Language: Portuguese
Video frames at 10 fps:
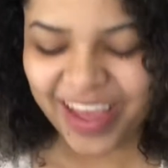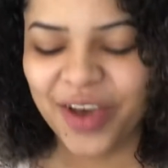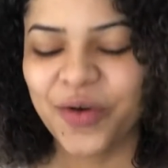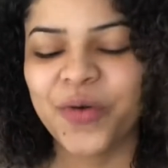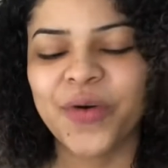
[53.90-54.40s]

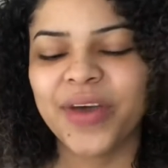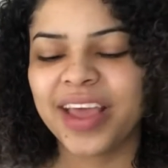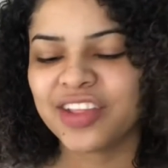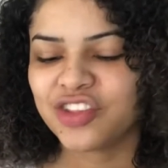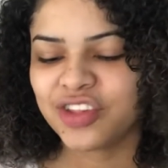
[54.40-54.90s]
o
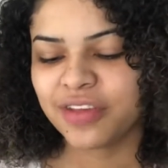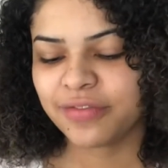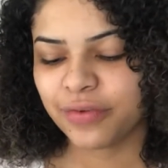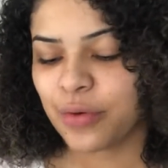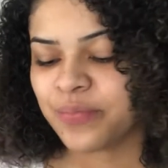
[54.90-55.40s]

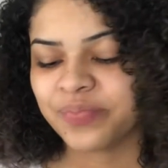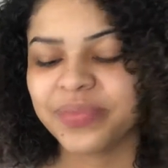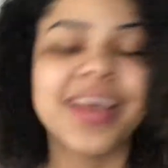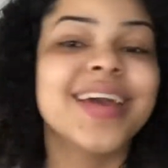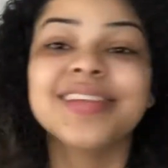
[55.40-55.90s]
corretivo
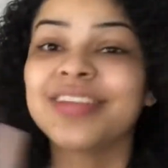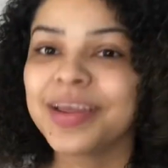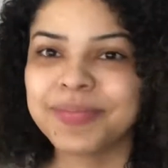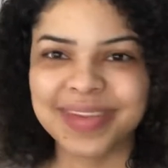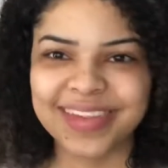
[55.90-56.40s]
esse eu nem
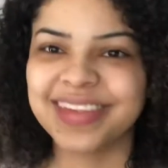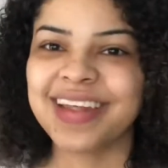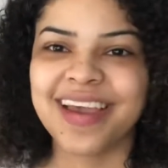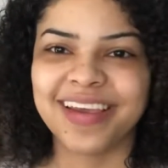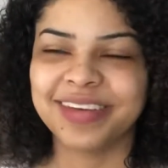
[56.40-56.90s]

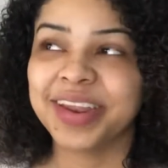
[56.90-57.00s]
pesquisei.